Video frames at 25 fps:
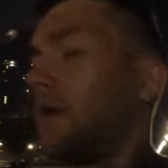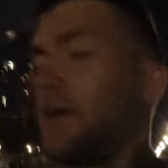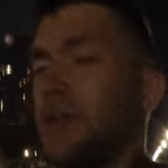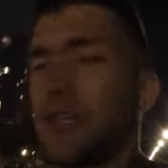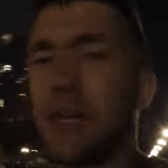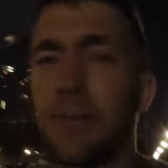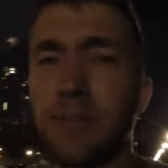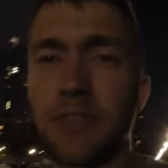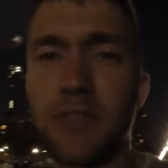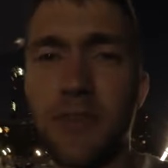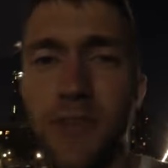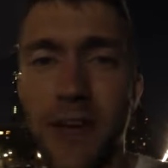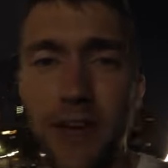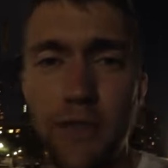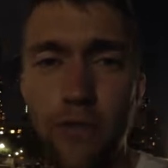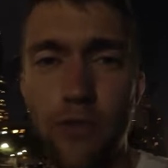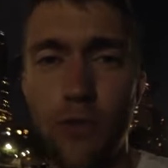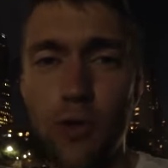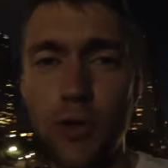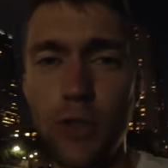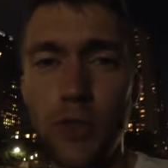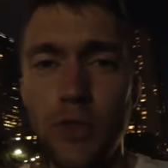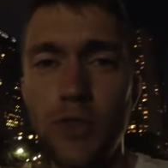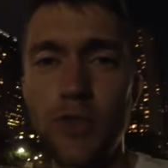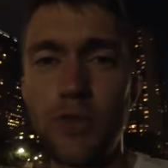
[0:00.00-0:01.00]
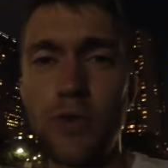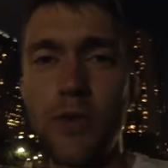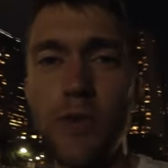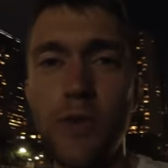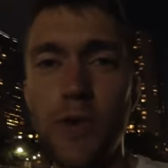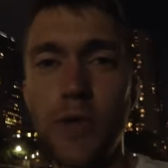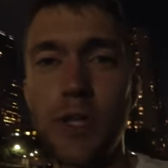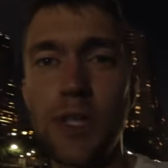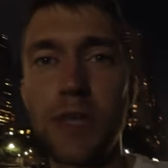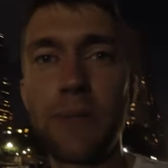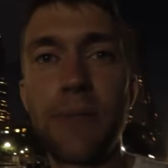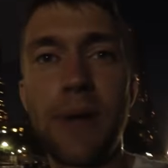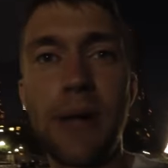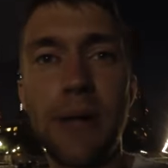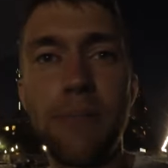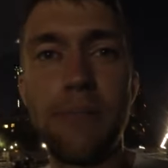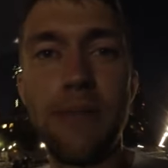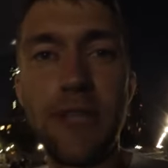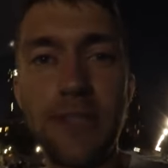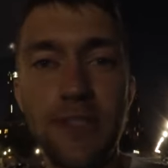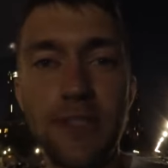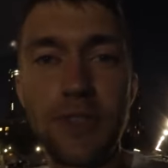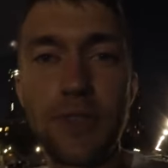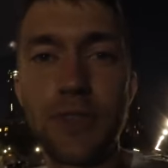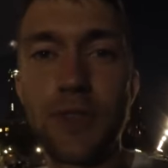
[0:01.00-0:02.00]
Ich habe zwei Fotos, wo wirklich mal
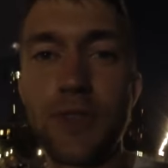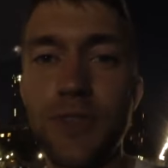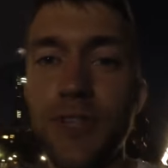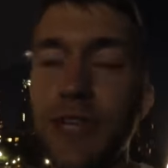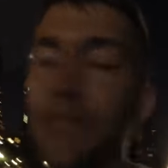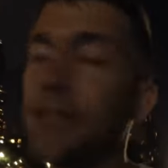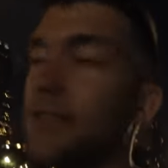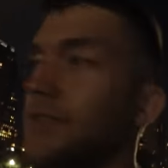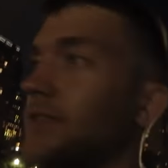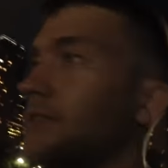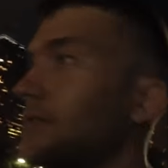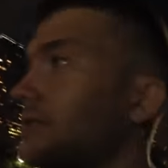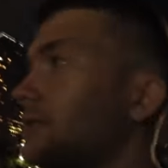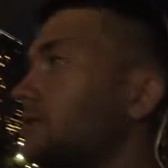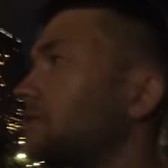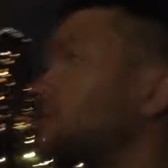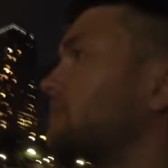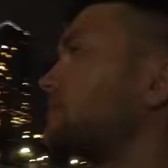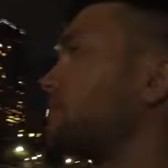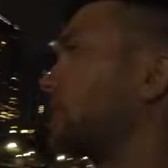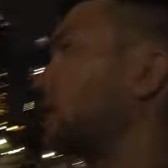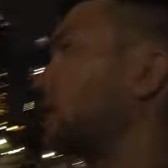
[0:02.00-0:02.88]
Blitze zu sehen sind.